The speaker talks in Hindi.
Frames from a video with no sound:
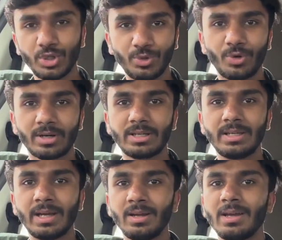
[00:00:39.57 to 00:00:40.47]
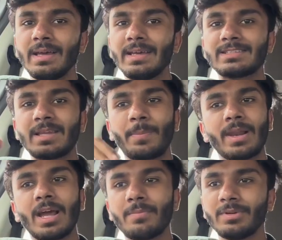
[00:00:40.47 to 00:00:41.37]
ड्यू हो रखी है इससे
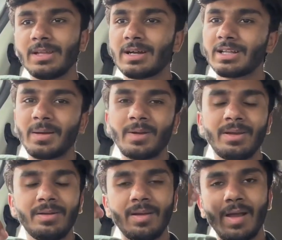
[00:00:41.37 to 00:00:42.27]
पहले आपने देखा था भाई